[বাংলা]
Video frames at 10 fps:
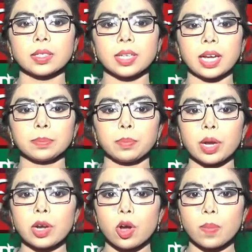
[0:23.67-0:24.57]

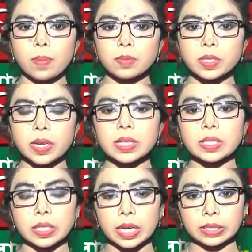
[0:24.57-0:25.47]
চাঁদপুরে নবম শ্রেণীর
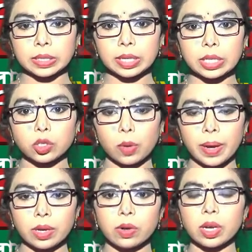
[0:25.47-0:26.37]
ছাত্রীকে
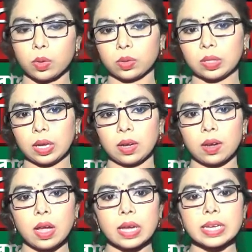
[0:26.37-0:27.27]
জবাই করে হত্যা
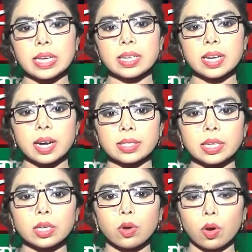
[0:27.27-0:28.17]
কিন্ডার
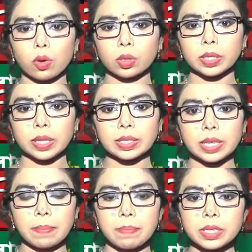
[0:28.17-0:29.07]
গার্ডেনের কক্ষ থেকে
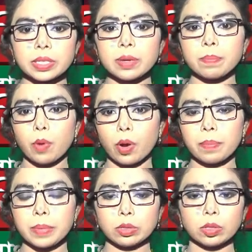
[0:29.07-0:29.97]
২৬ দিন পর
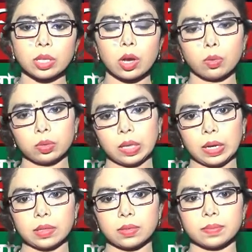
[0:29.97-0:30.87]
মৃতদেহ উদ্ধার